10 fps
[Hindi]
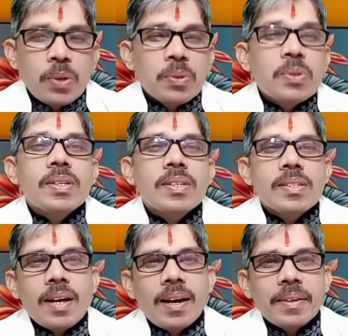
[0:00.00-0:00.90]
जो
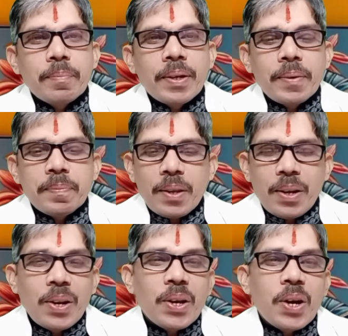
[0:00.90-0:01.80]
संसार में
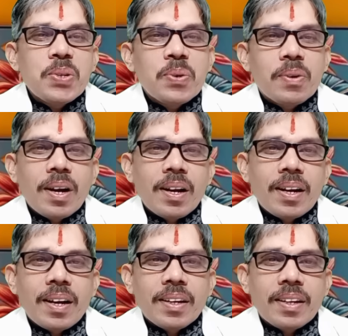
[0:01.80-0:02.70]
लेखा जोखा का
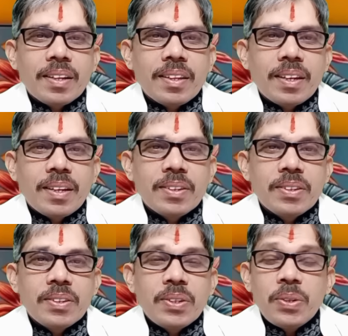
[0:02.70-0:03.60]
कार्य करते हैं
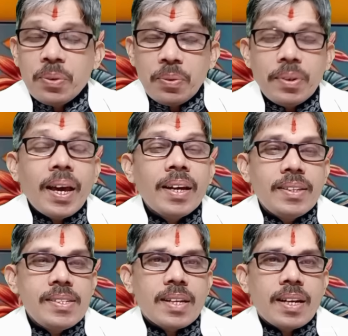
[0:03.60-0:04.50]
इनको
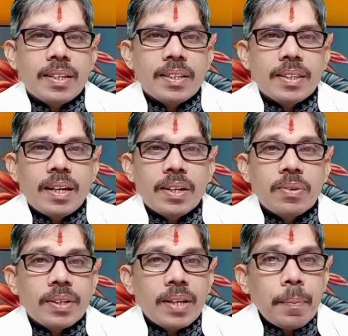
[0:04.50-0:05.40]
न्यायाधीश कहा जाता है
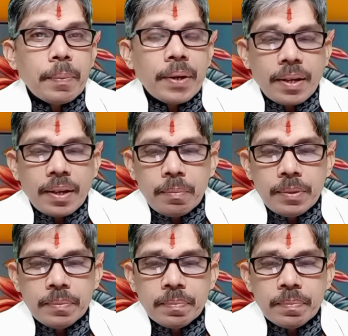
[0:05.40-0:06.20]
क्योंकि आपके कर्मों